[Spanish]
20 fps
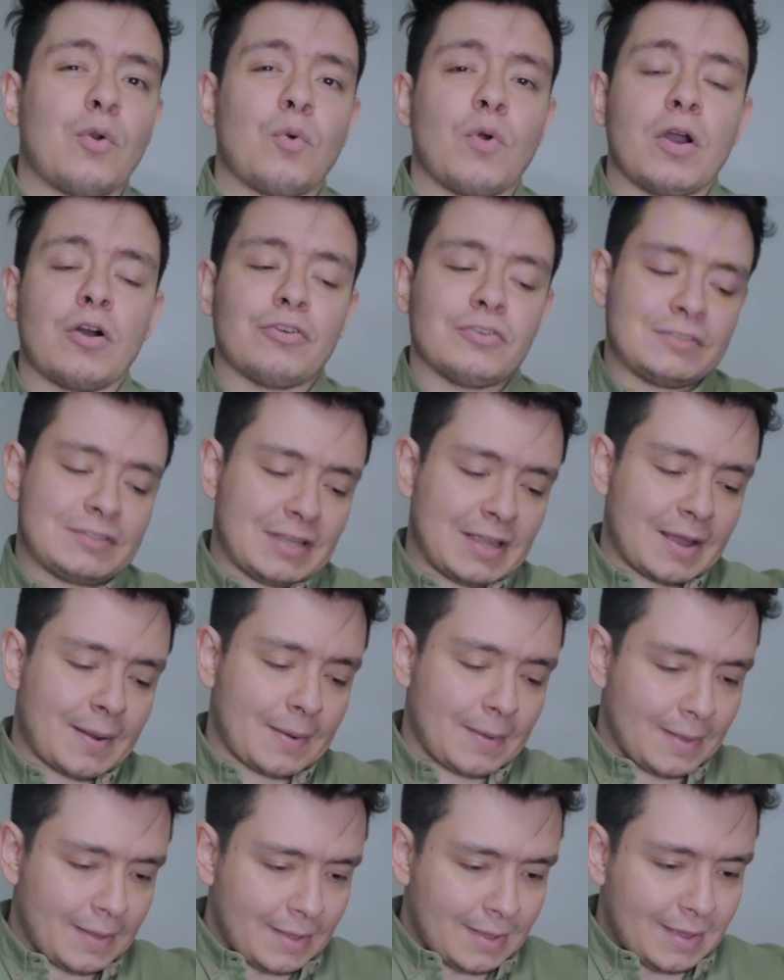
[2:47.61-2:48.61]
Luego se,
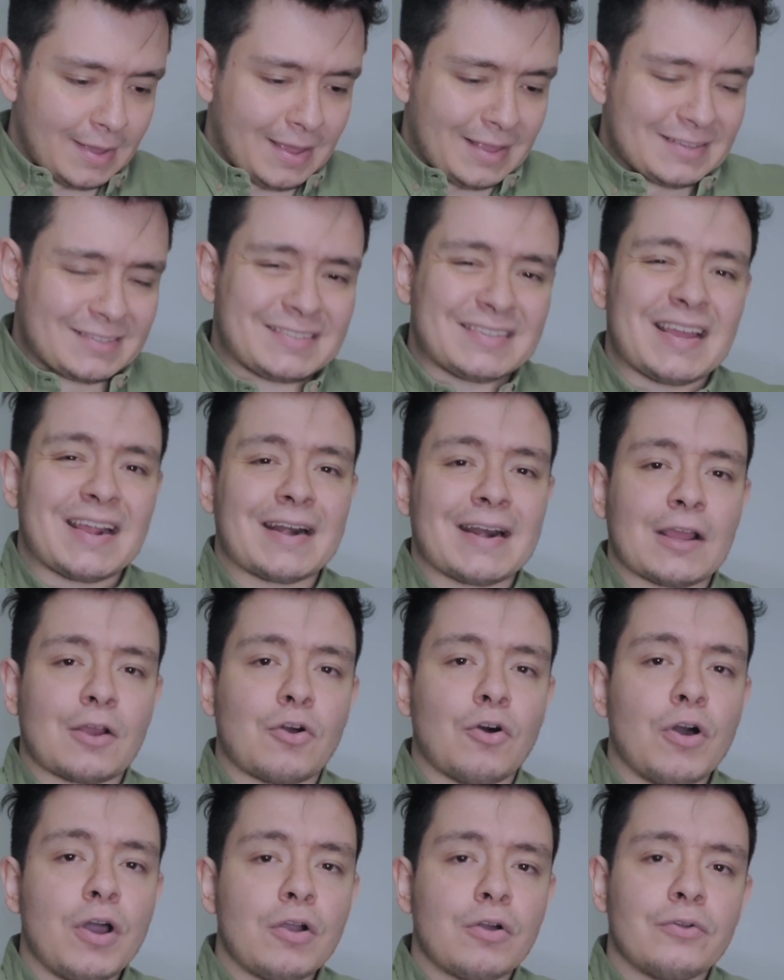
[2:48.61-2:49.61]
se
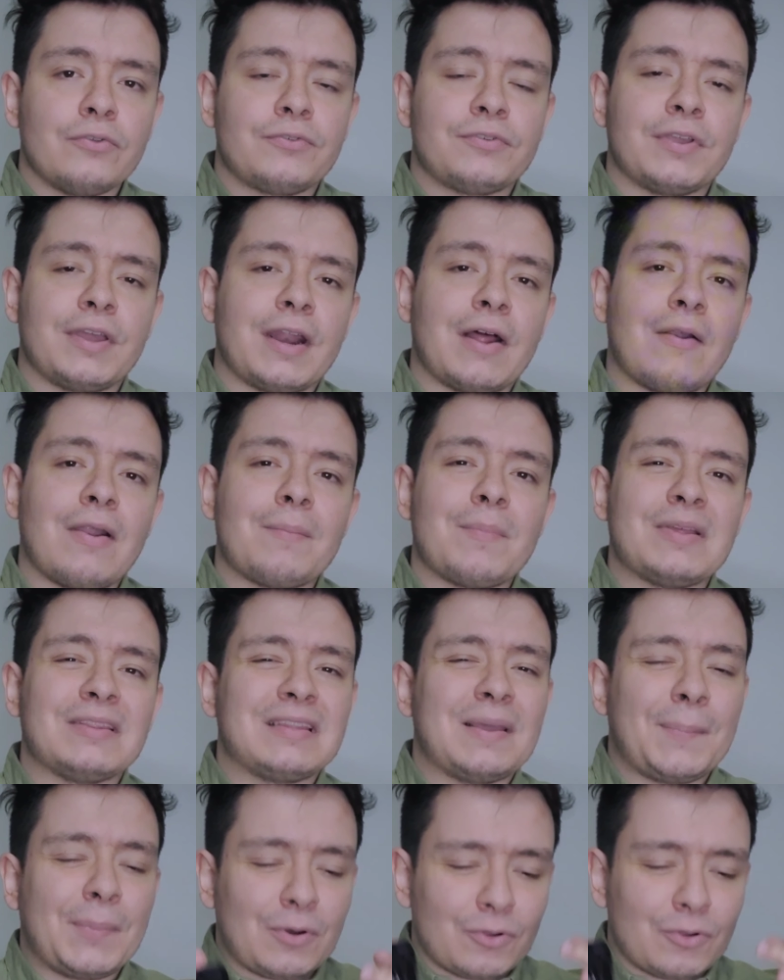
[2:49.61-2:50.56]
recoge considerablemente,